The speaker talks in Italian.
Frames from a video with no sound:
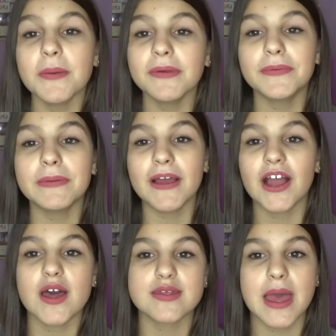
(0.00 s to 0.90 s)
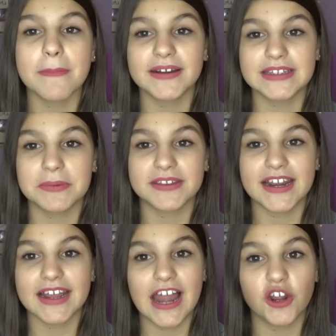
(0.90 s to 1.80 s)
Come prima cosa partiamo
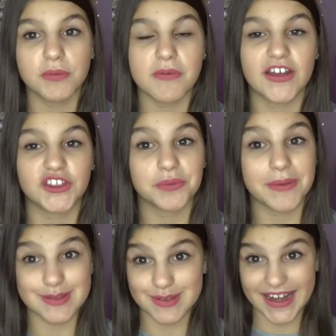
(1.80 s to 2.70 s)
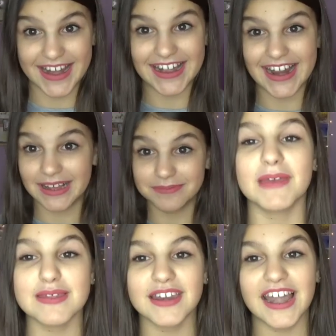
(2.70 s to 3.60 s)
dal regalo che mi ha fatto mia sorella.
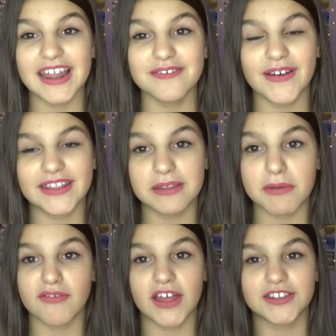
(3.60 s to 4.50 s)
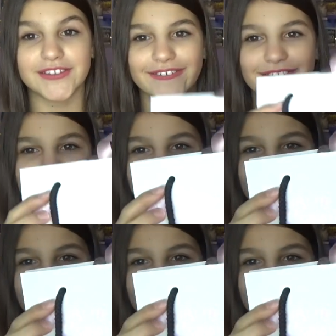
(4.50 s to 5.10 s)
Mia sorella infatti mi ha fatto un